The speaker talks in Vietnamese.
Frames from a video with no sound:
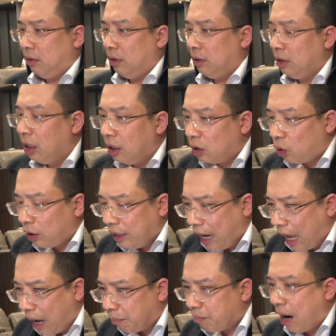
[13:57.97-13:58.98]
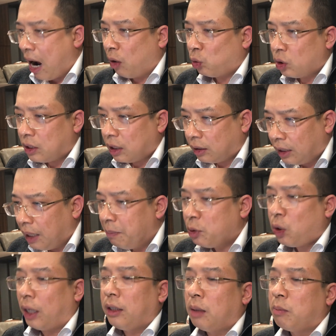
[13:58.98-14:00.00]
Nhưng tôi đảm bảo tôi sẽ tìm
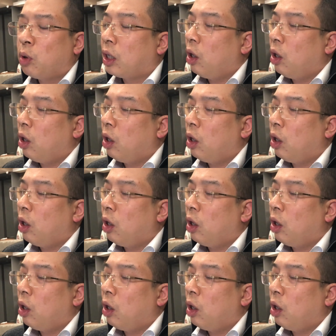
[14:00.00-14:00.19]
cho anh được một